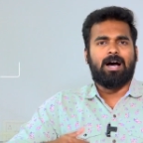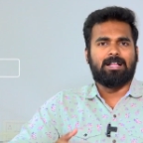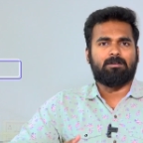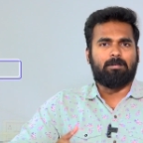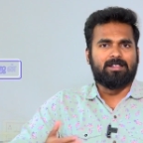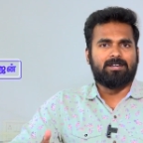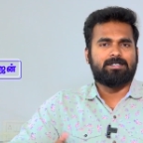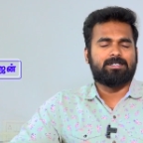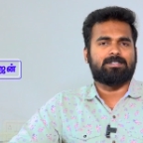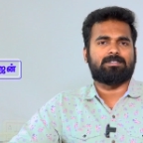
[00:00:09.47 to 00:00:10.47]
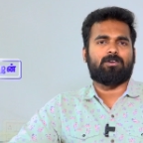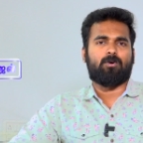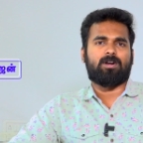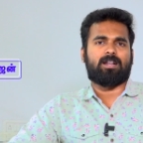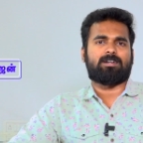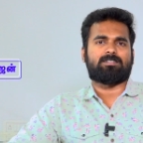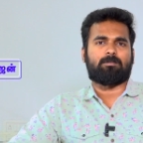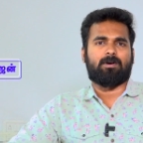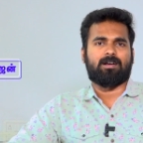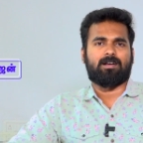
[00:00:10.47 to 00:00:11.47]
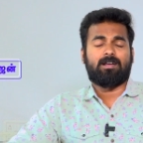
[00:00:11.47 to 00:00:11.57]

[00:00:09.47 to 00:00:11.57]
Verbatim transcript: அந்த படத்துலேயே சின்ன சின்ன ரோலில் நடிச்சிருப்பாங்க